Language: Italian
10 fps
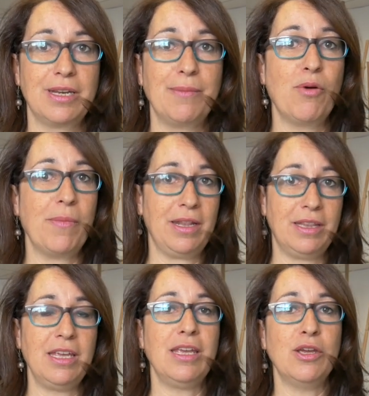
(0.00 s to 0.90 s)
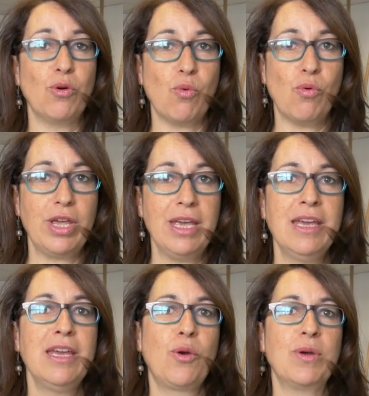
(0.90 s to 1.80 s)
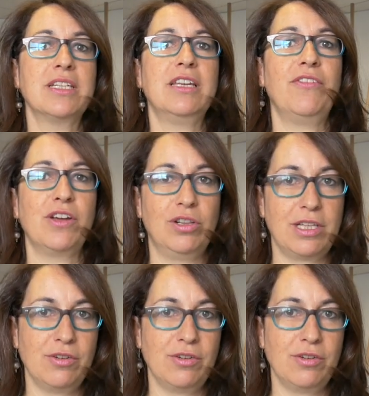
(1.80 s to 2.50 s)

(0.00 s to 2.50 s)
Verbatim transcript: nei momenti in cui queste difficoltà